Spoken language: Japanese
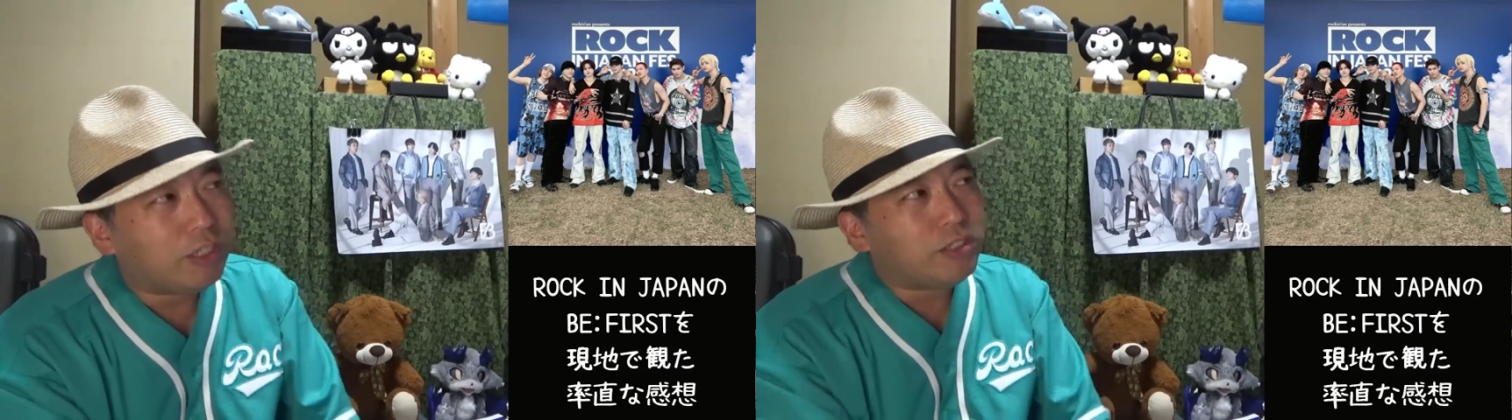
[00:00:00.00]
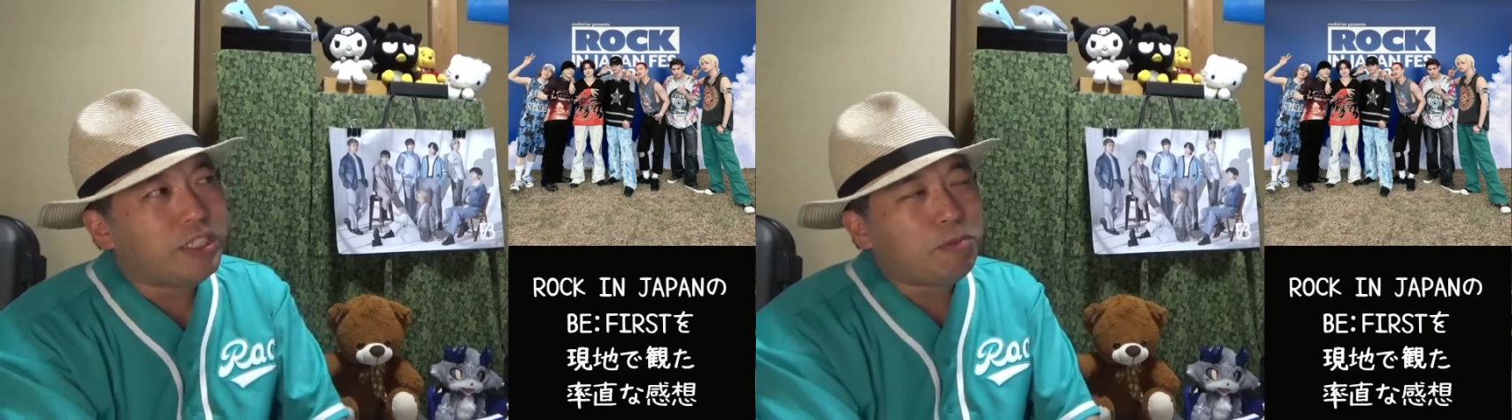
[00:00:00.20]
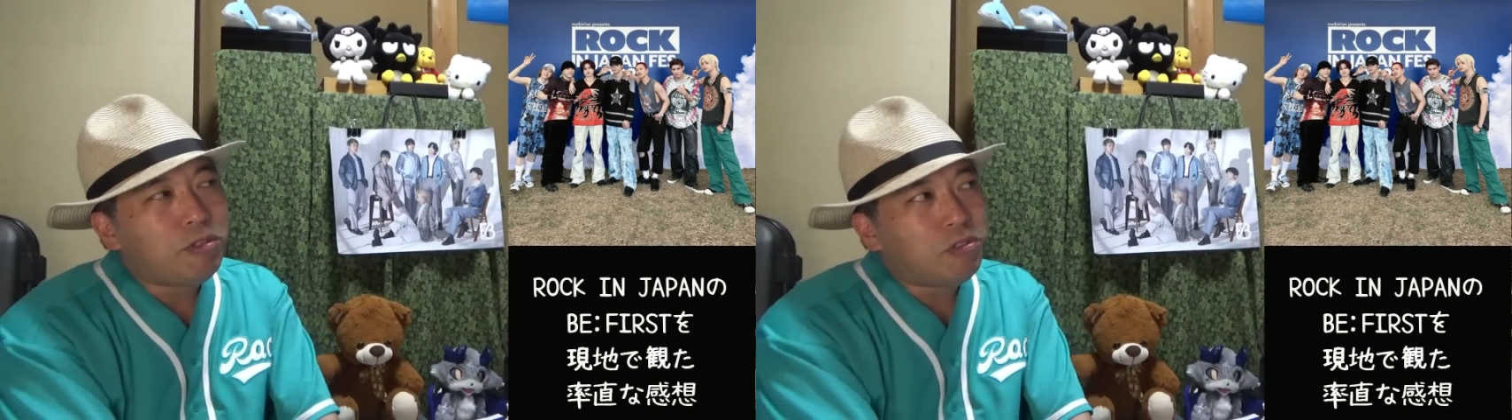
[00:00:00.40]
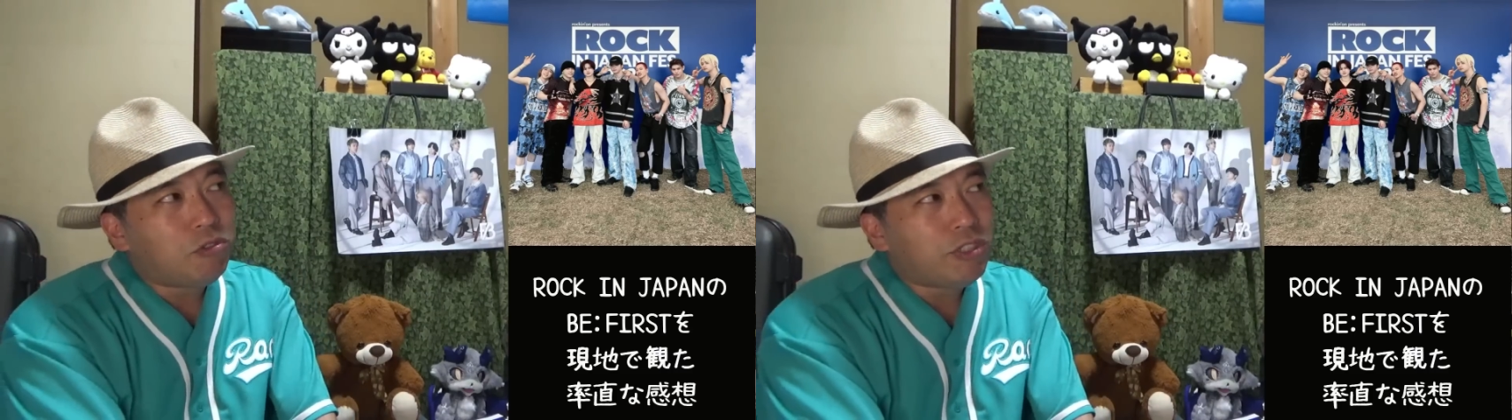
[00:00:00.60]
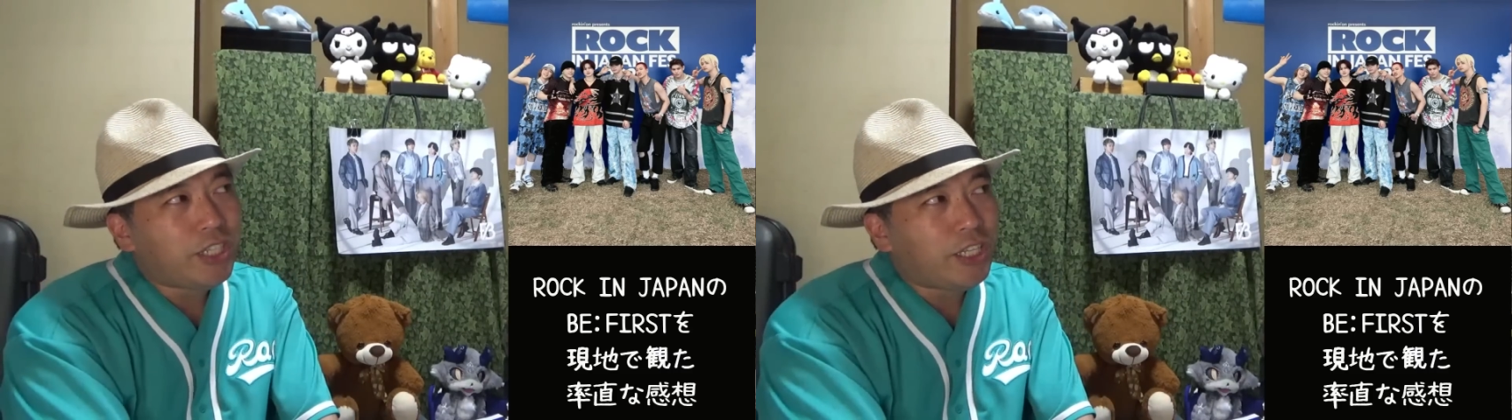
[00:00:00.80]
自分
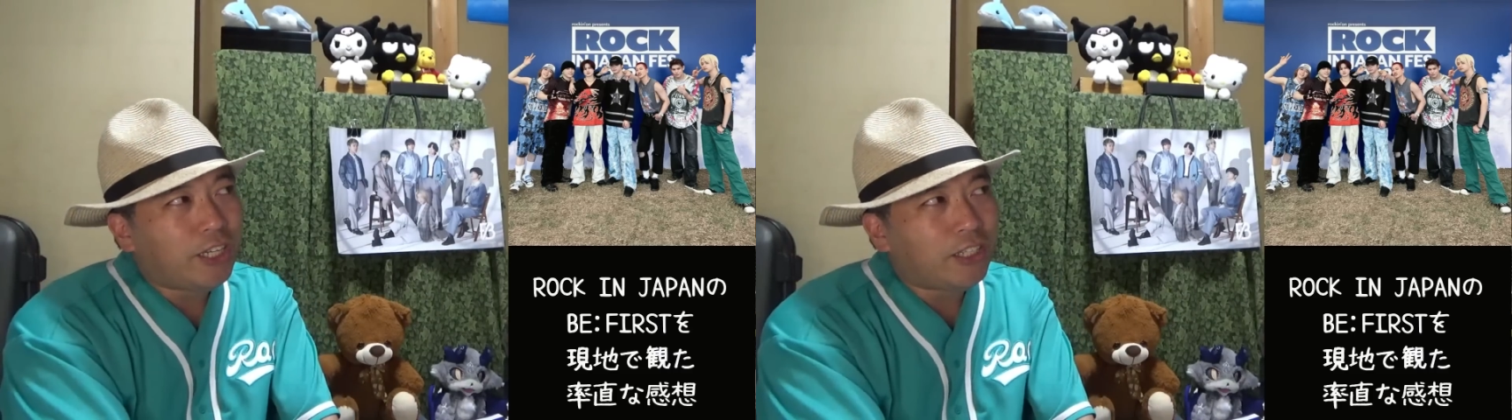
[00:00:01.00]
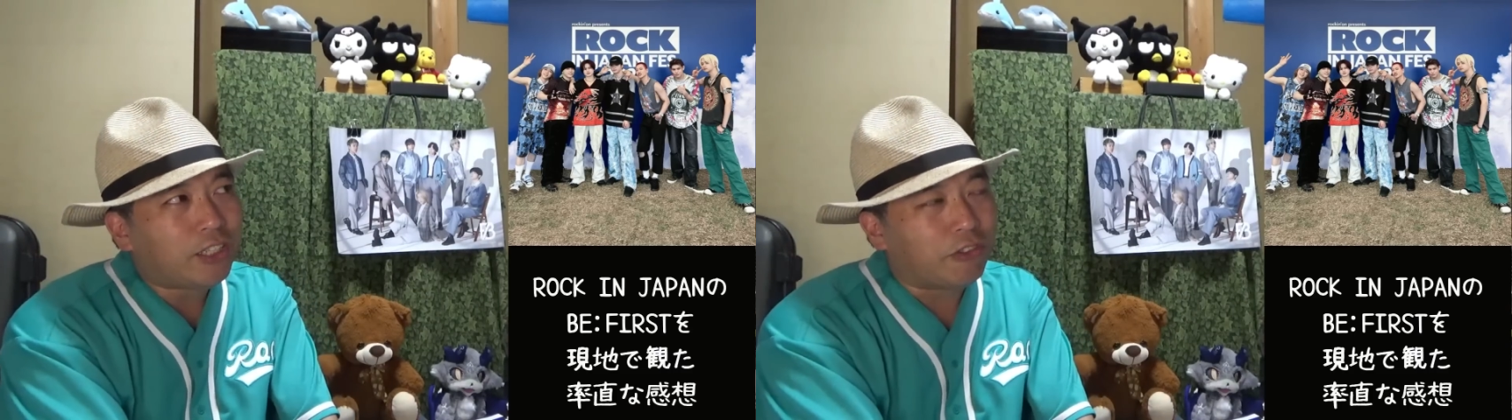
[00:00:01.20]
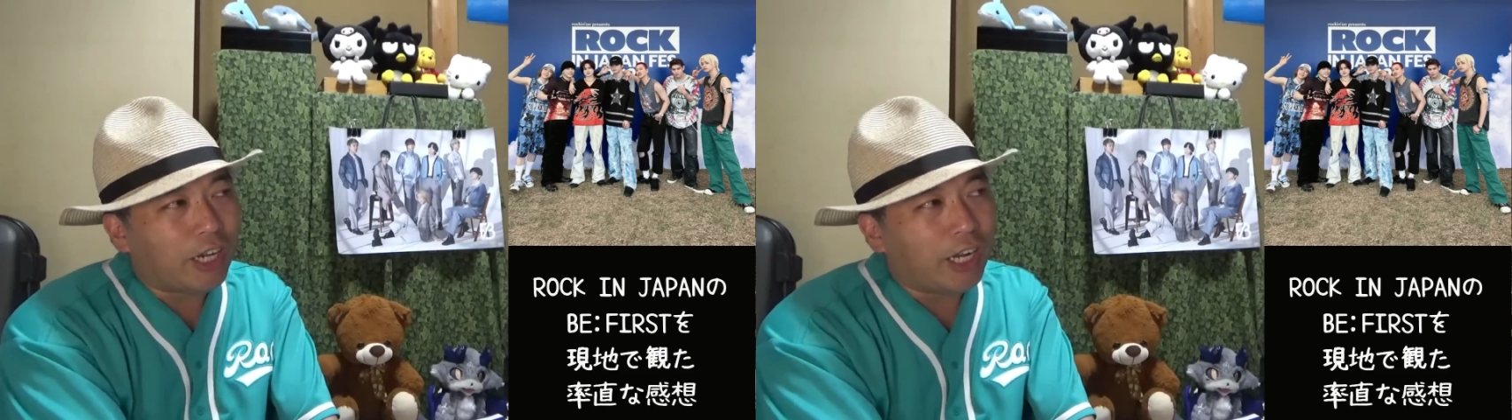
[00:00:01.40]
として意外だったの